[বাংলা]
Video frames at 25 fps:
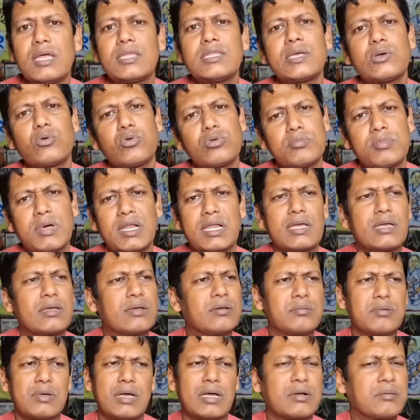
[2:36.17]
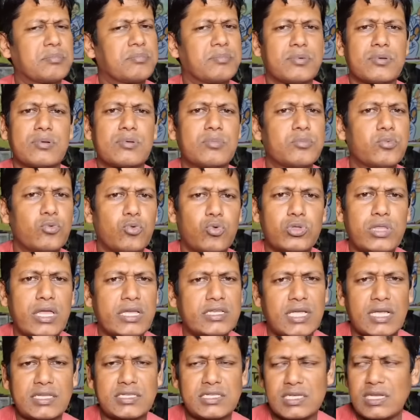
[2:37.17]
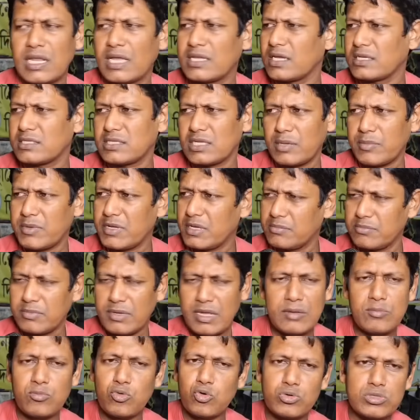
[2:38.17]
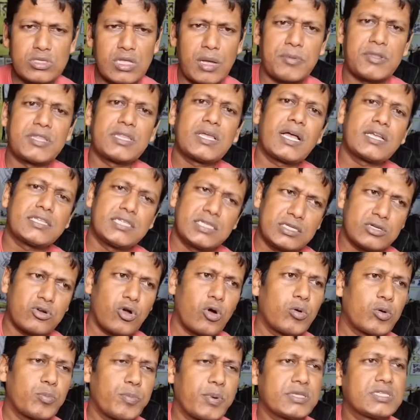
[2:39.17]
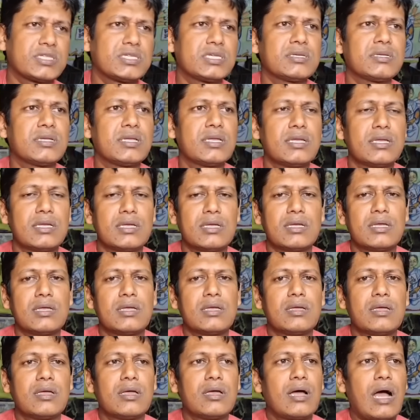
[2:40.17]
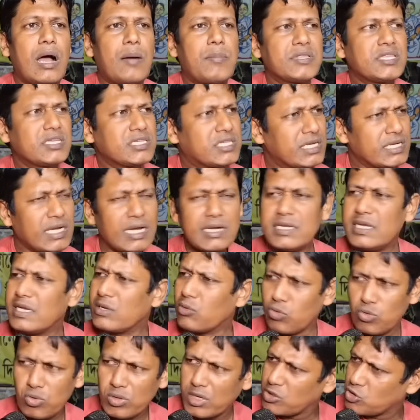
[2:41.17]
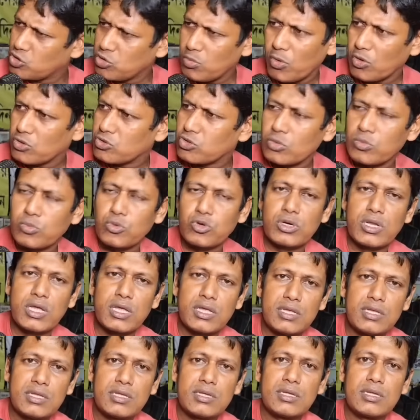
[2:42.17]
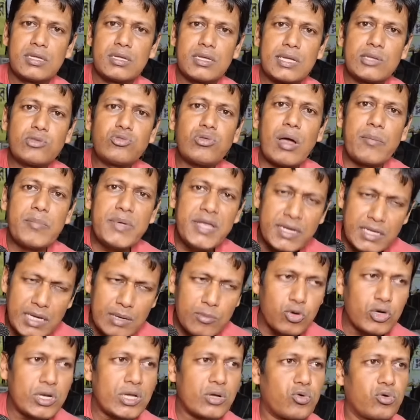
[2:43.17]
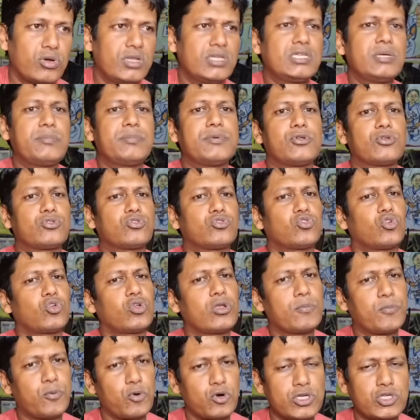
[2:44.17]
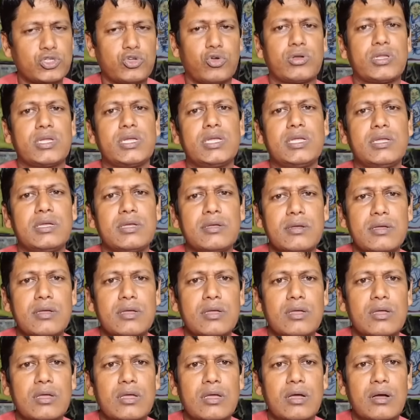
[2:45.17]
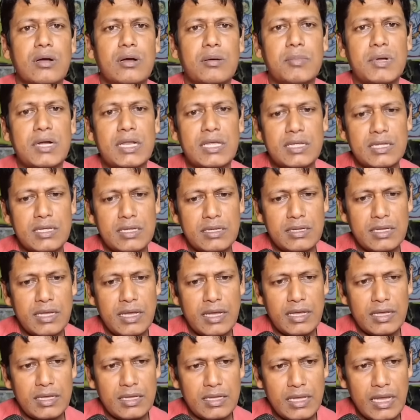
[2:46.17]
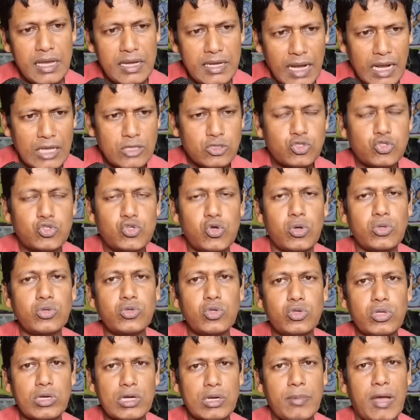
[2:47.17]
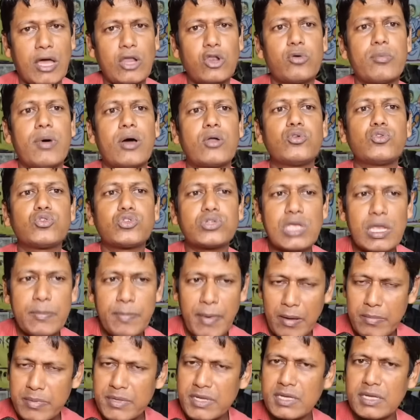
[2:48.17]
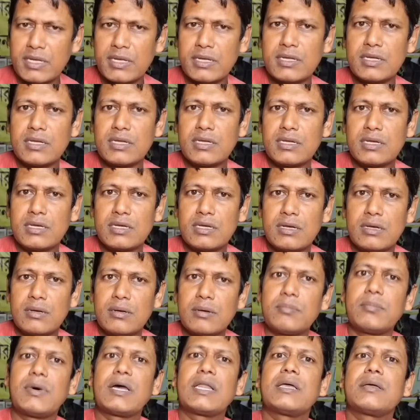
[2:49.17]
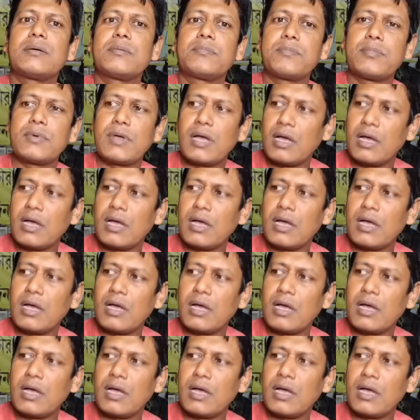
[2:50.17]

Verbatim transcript: না দেখুন মানে কোথায় যাচ্ছেন না যাচ্ছেন আমি এই মুহূর্তে আপনাদের কাছে যে খবর পাচ্ছি আমাদের সেটা নিয়ে কোনো কিছু বক্তব্য নেই কিন্তু আমি এটা মনে করি যে বৃহত্তর পরিসরে মানে এই রাজ্য অন্তত একটা ভালো মানুষকে পাবে মানে